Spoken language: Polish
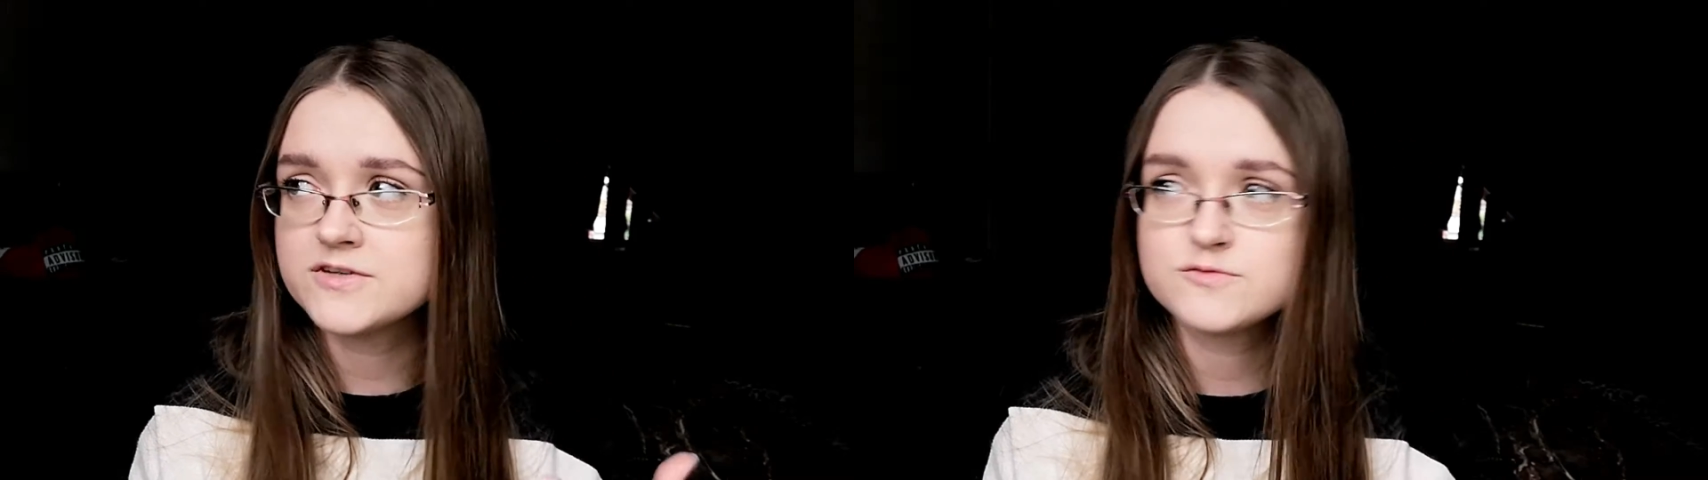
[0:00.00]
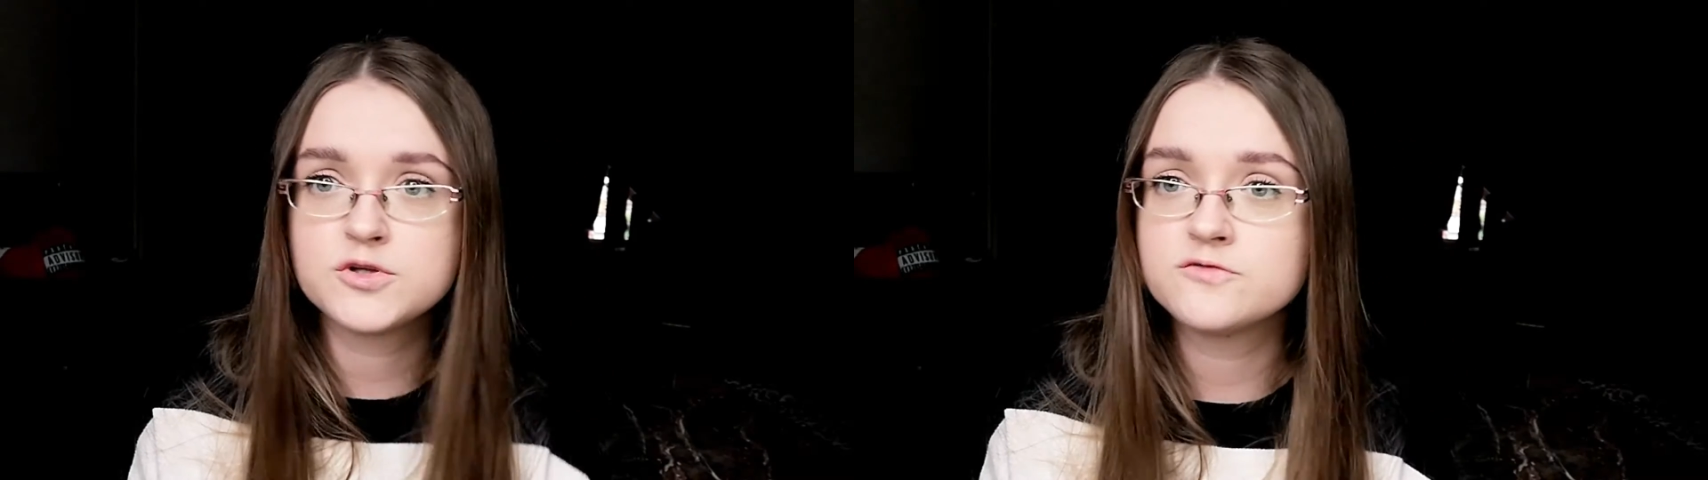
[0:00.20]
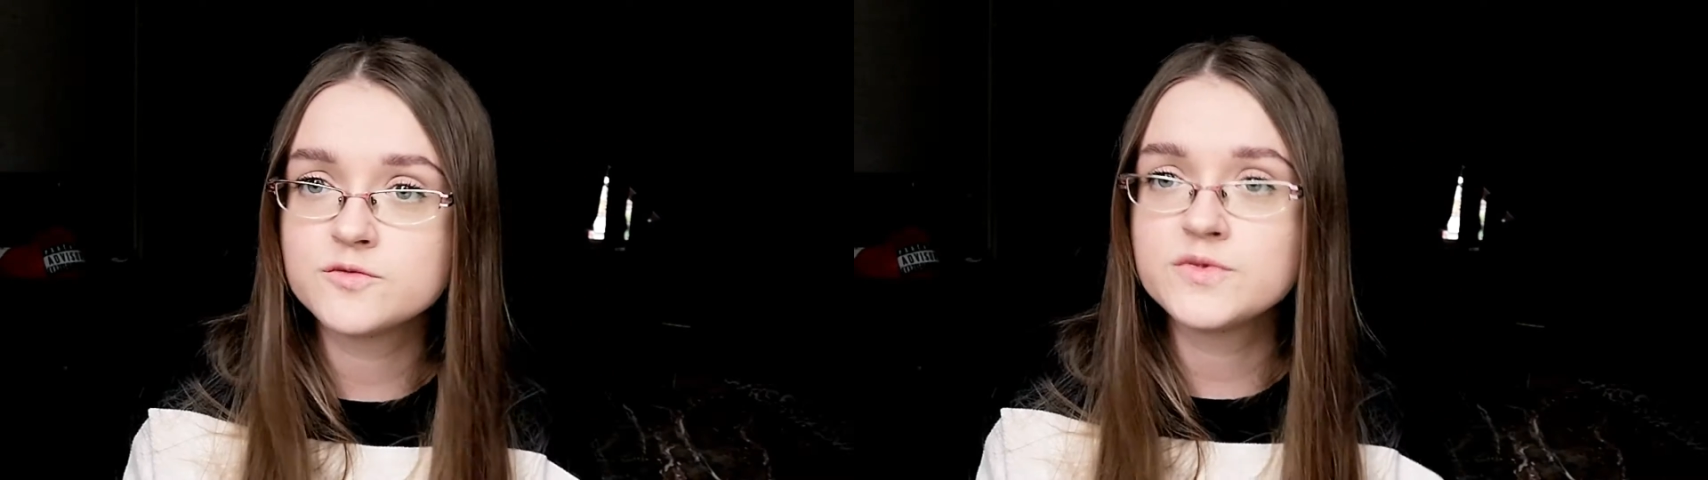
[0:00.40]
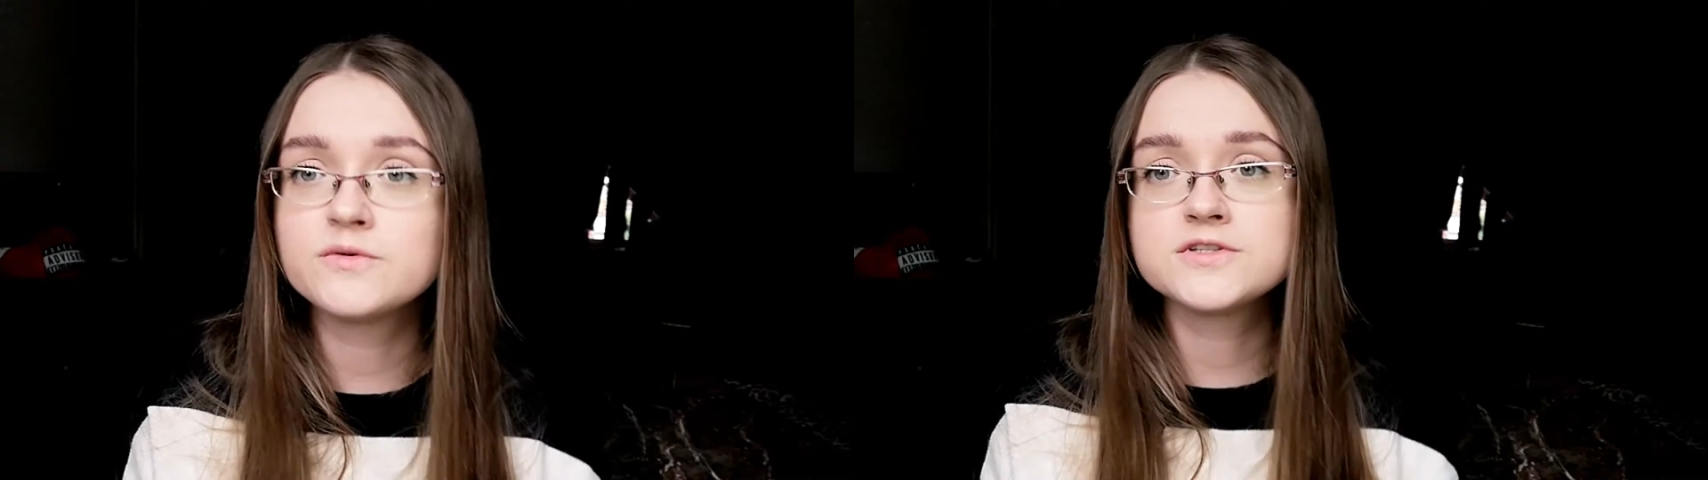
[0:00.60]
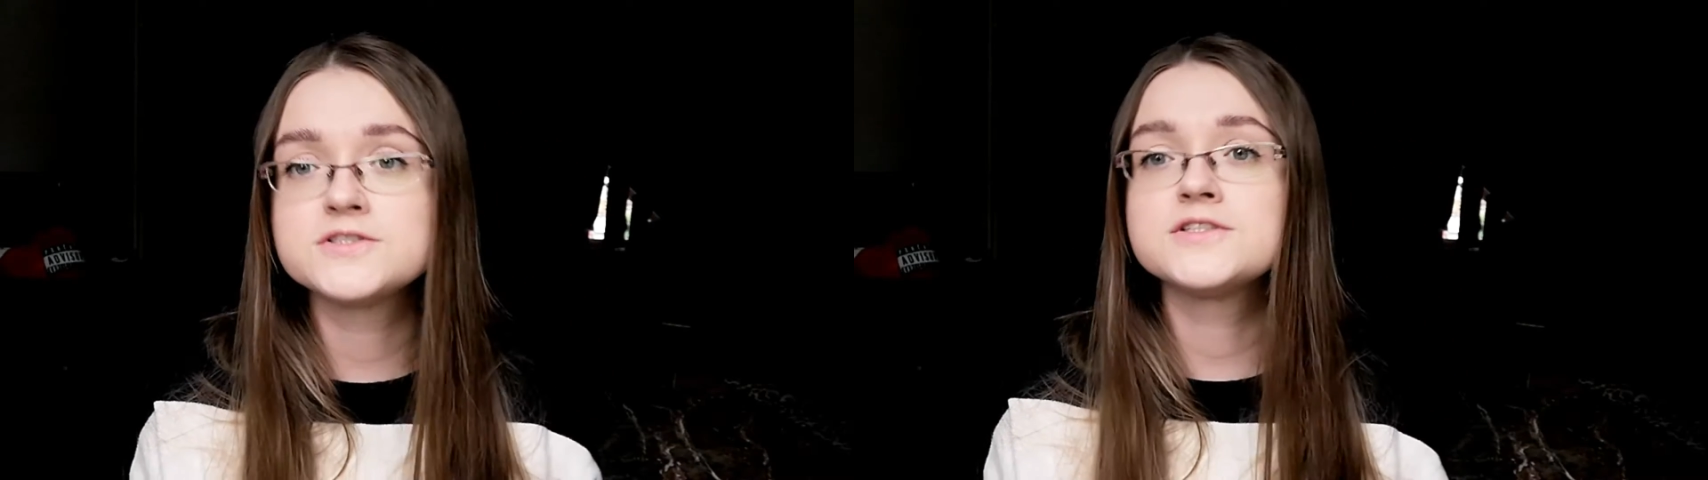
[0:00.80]
powiedzmy nową
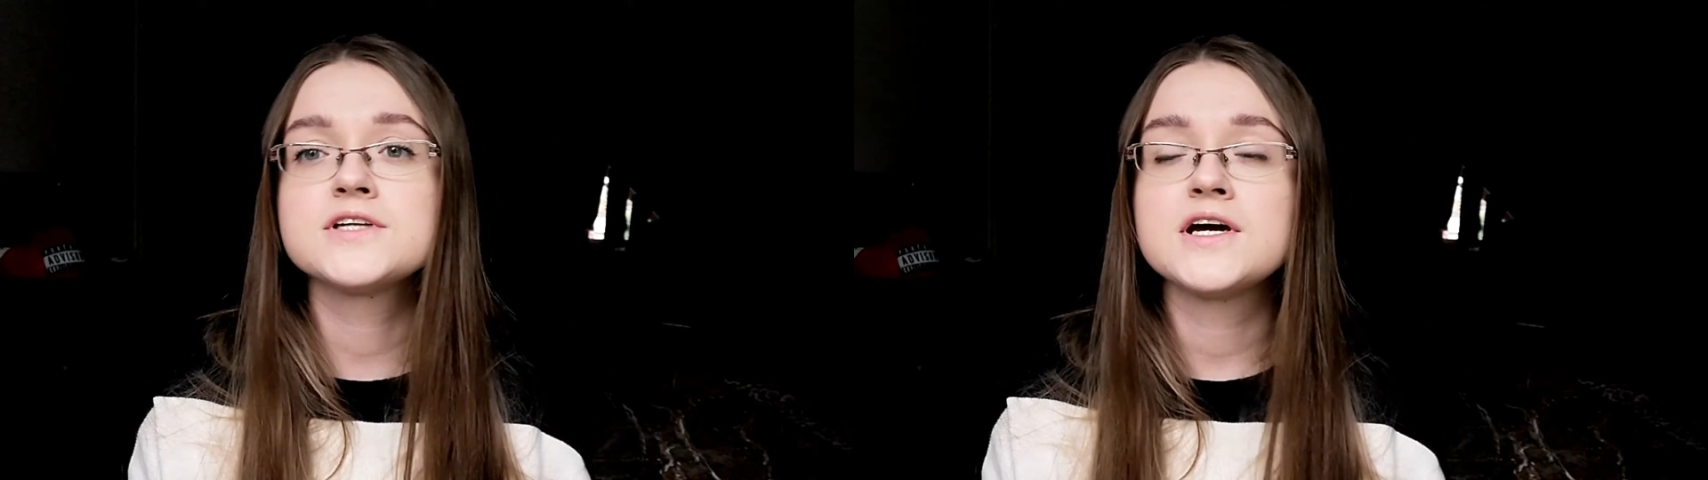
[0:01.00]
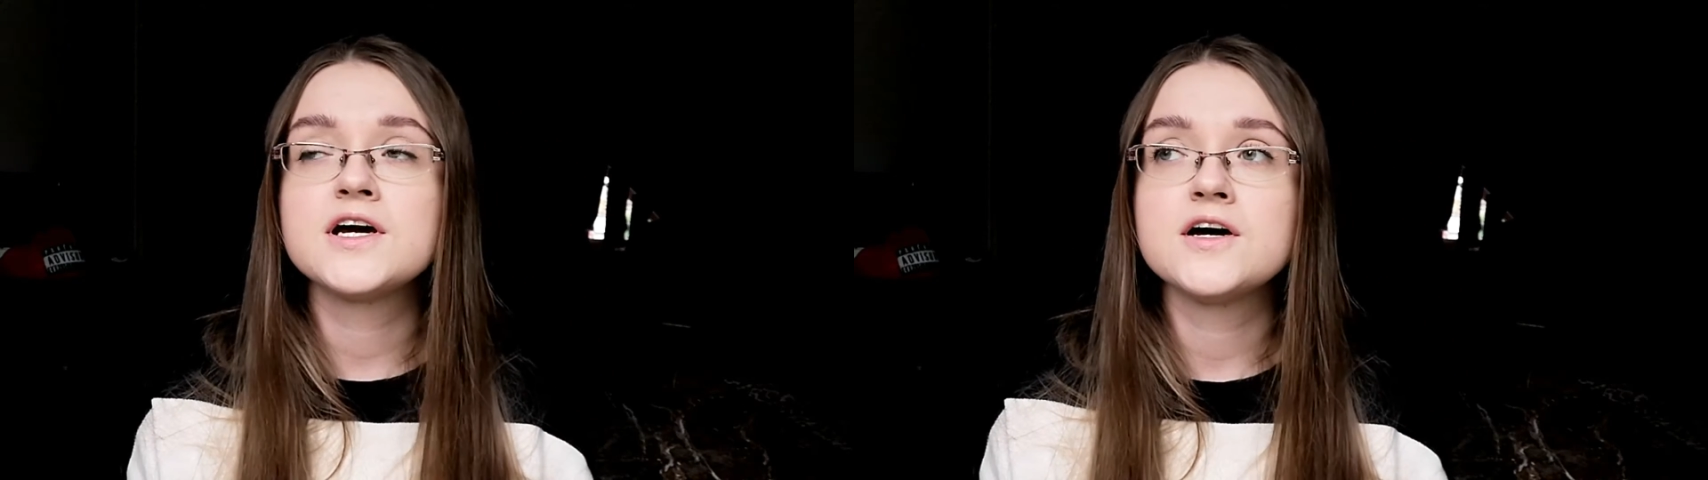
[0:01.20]
miłość,